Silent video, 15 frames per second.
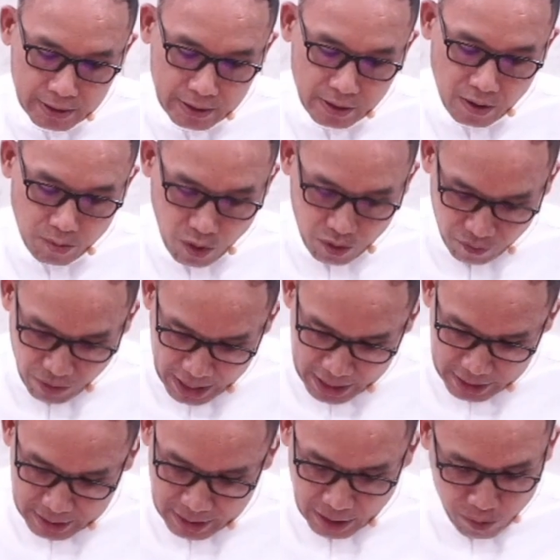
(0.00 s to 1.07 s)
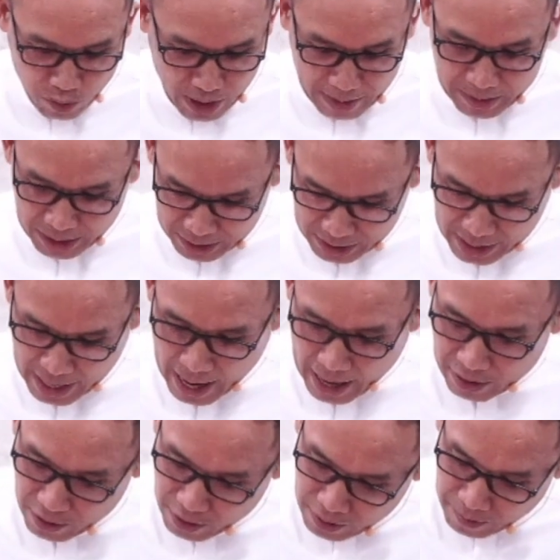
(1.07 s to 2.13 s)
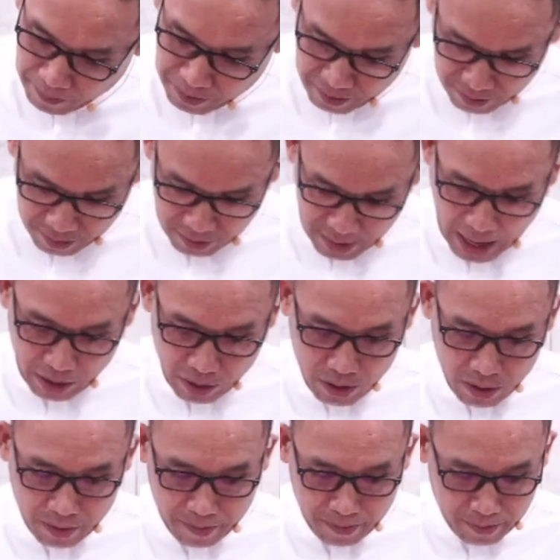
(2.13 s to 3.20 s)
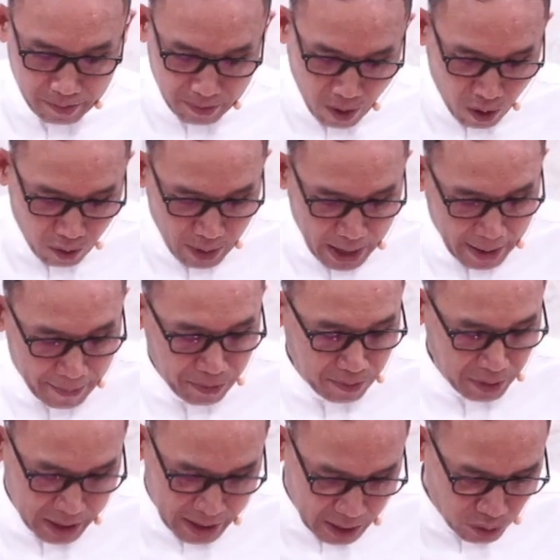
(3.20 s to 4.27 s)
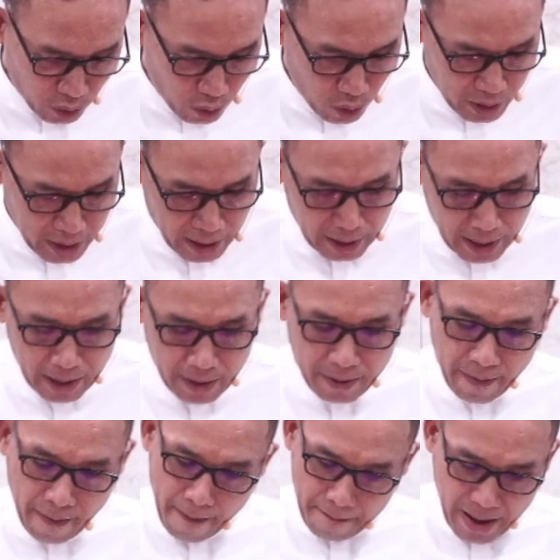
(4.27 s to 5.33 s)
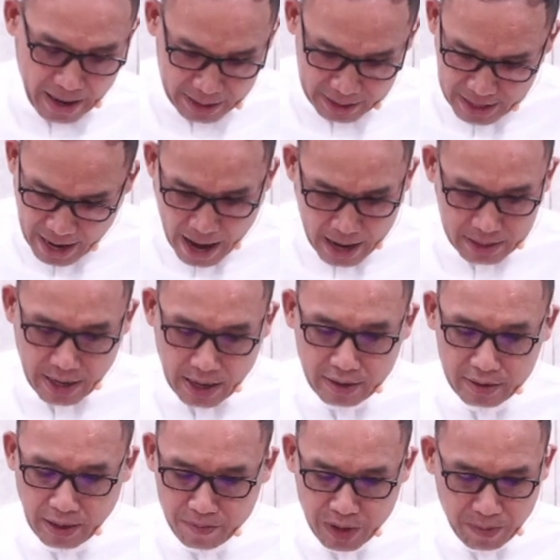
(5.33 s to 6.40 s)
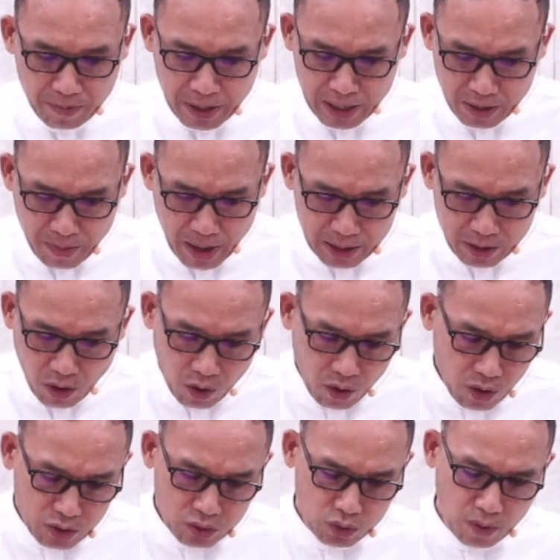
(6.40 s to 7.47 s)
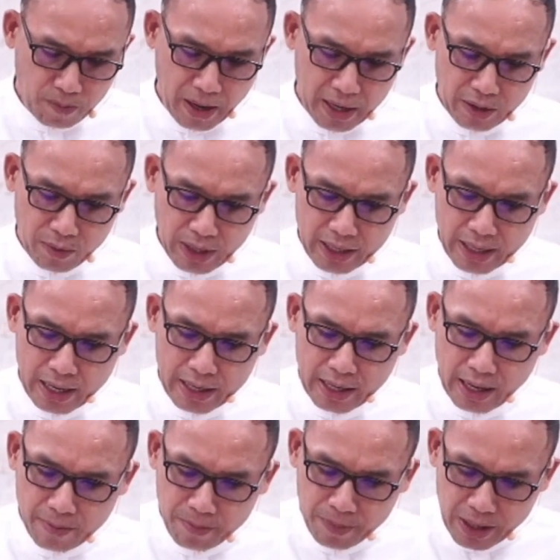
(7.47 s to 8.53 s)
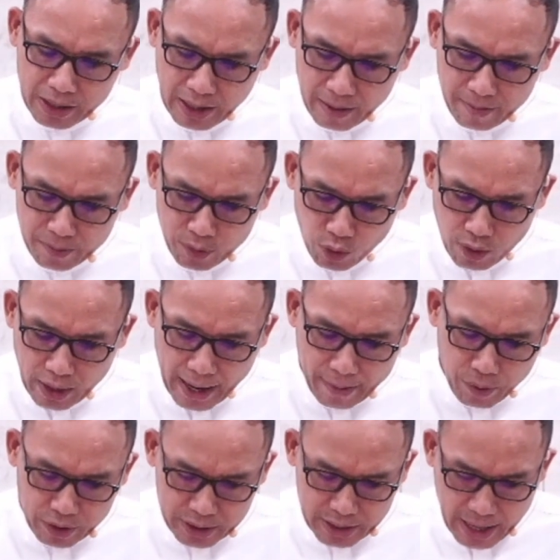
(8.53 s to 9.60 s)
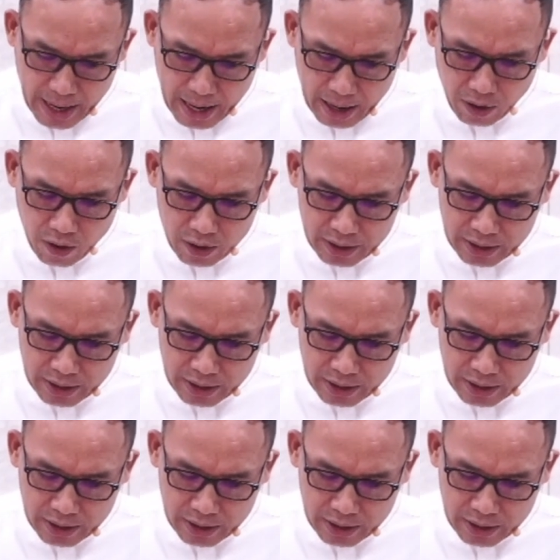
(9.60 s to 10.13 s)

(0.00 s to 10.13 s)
พวกฟาริสีผู้นำศาสนาก็ต่างก็มองว่าพระเยซูเนี่ยนะแตกแยกจากธรรมเนียมปฏิบัติของคนทั่วไปในเวลานั้นนะครับ พระธรรมลูกาบทที่5ข้อที่